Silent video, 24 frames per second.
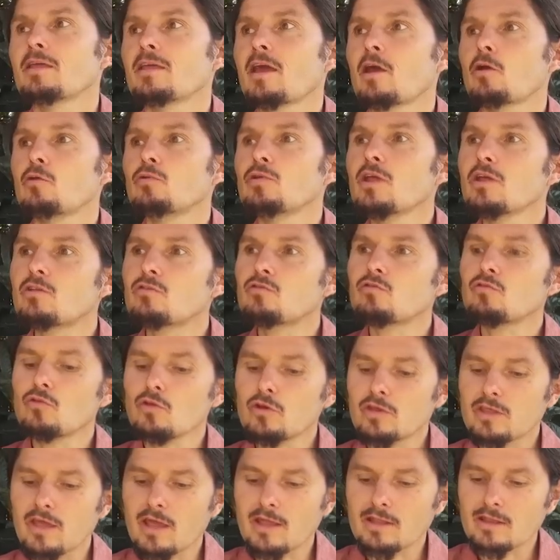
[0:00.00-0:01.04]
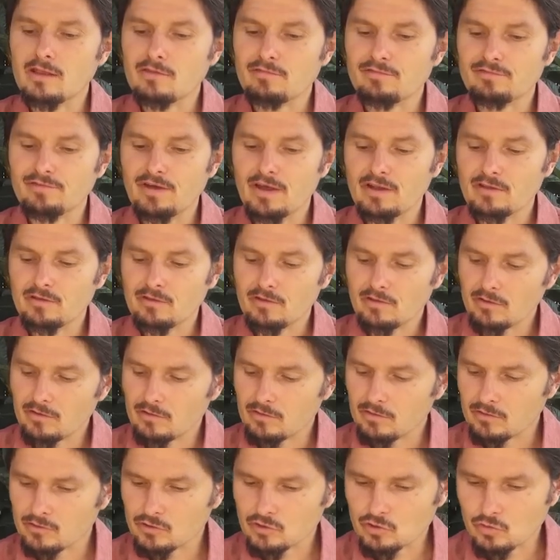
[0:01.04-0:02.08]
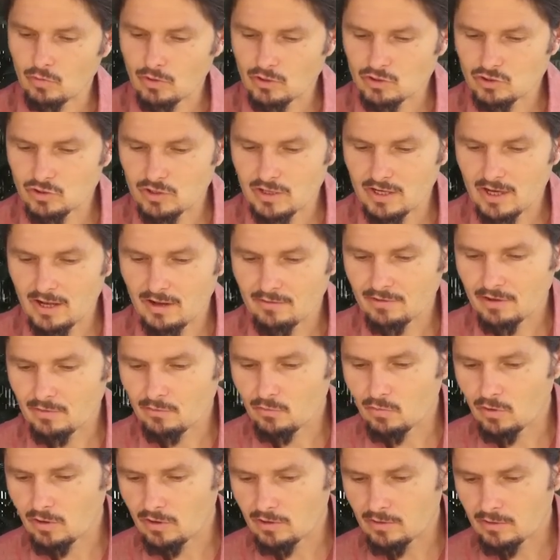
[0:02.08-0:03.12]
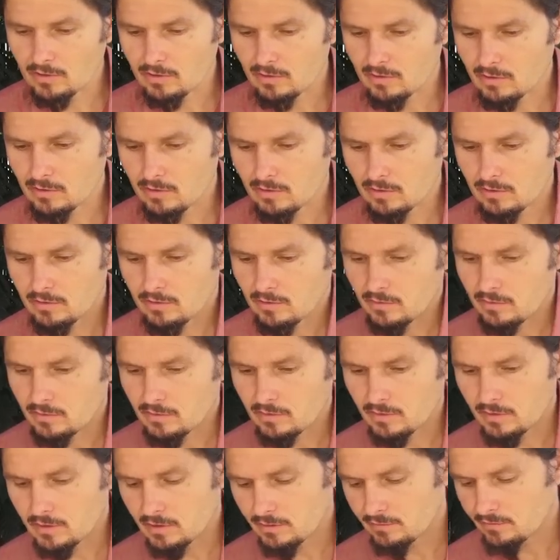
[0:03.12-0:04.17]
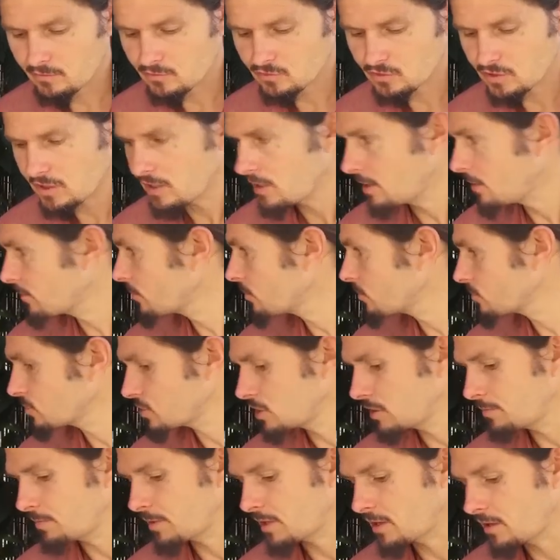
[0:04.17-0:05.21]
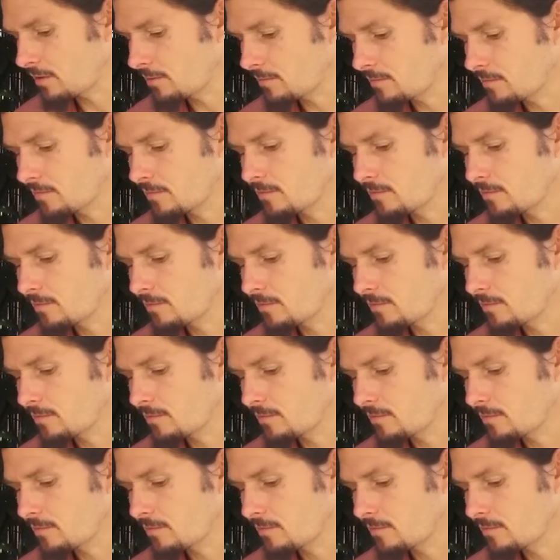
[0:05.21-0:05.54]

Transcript: il y a une étude qui a été faite, euh, je crois que je l'ai là avec moi, euh, ah, est-ce que je l'ai là Non, je l'ai pas là.